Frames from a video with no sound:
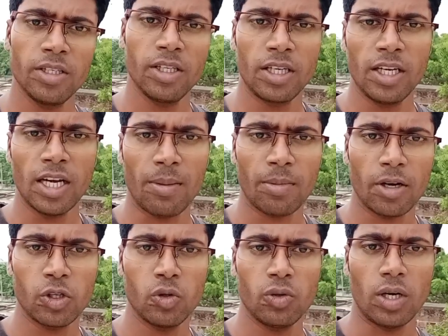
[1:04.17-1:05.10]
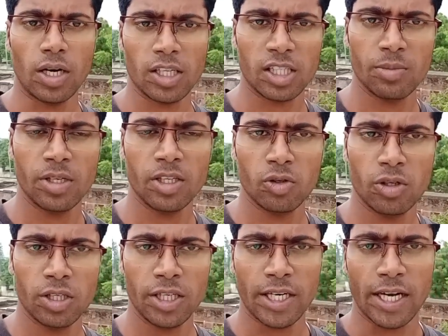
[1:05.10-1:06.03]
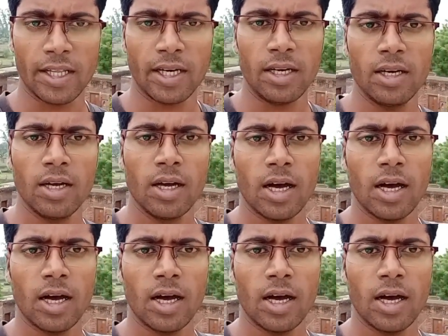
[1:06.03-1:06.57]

रहिए कि आपका जो अगस्त में जो डेट आया था